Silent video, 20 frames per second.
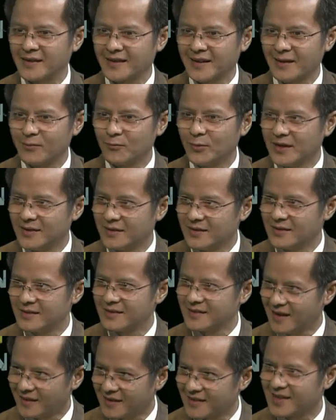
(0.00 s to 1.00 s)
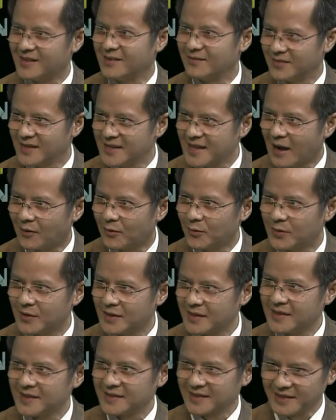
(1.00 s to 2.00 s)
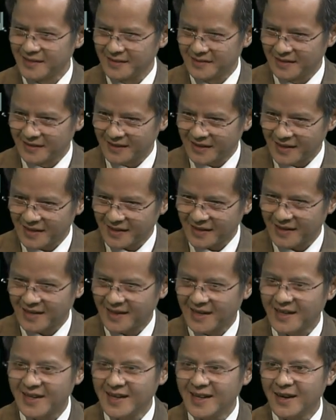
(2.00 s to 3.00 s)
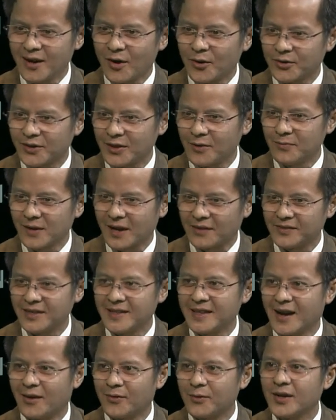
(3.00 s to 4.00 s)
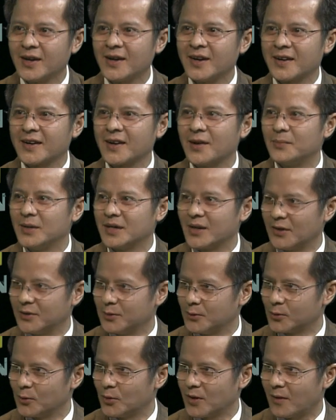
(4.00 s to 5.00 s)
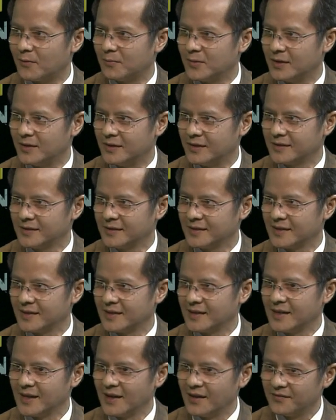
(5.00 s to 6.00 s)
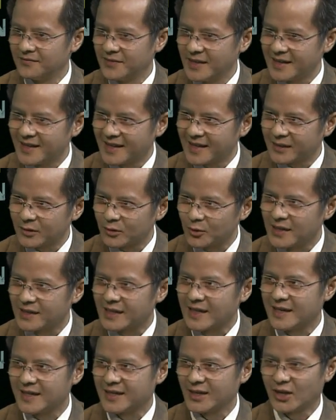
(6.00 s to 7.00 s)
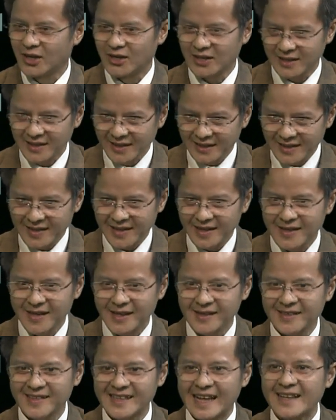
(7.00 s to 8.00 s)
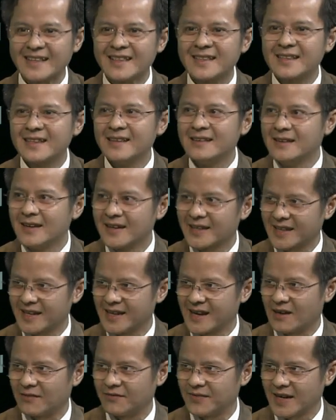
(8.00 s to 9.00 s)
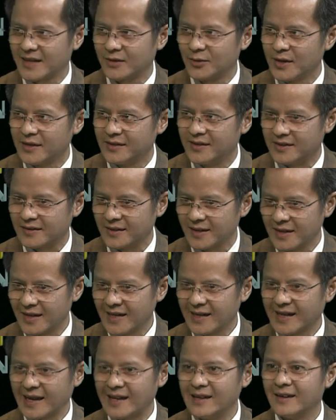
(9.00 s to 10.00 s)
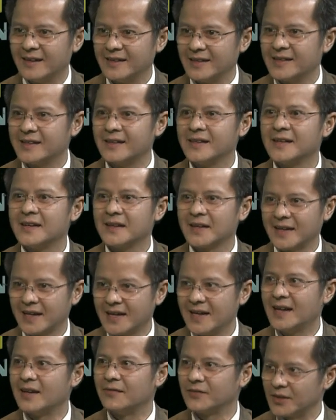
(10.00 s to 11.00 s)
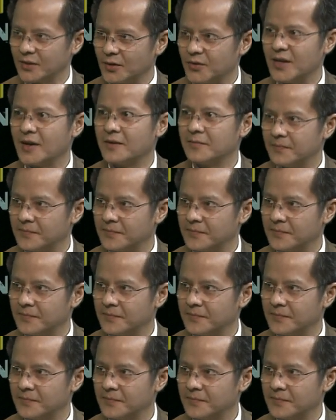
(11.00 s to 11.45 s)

cái quy ước nhất định với nhau thì như thế khi ngồi chung lại với nhau nó mới có yếu tố cộng hưởng vì cái tùy tiện đó cho nên ta chưa thể nào phát huy được cái lợi ích khi làm việc đội nhóm